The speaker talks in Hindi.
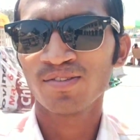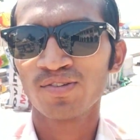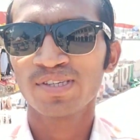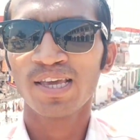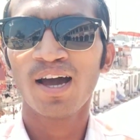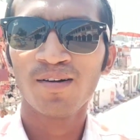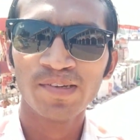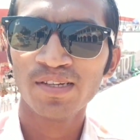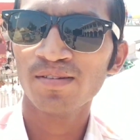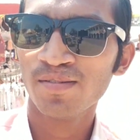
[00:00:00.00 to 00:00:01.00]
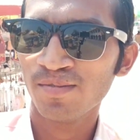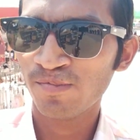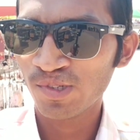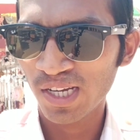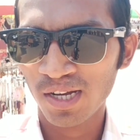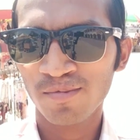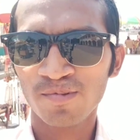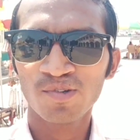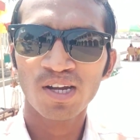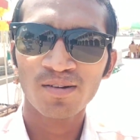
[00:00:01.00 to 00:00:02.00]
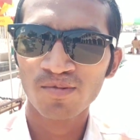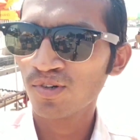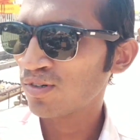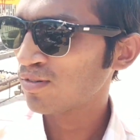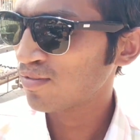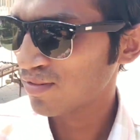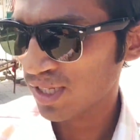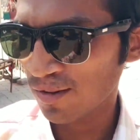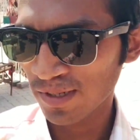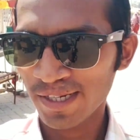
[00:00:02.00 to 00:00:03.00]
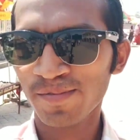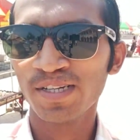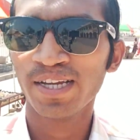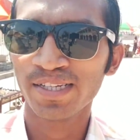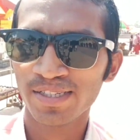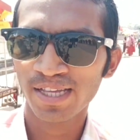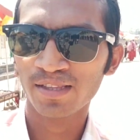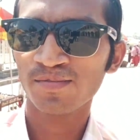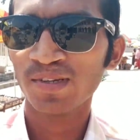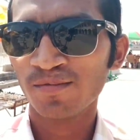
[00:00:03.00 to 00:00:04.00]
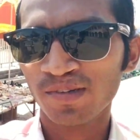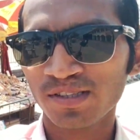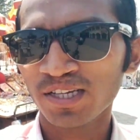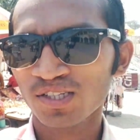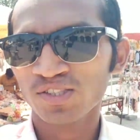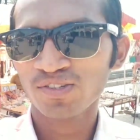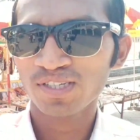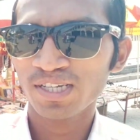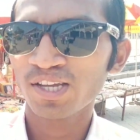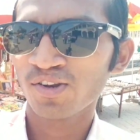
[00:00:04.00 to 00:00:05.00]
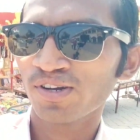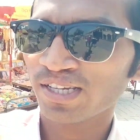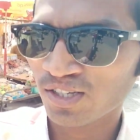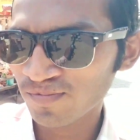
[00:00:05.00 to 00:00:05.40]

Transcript: तो यहाँ पे पूजा का पूरा आपको सामग्री मिल जाएंगी साथ में आप देख सकते हो कि खिलौने की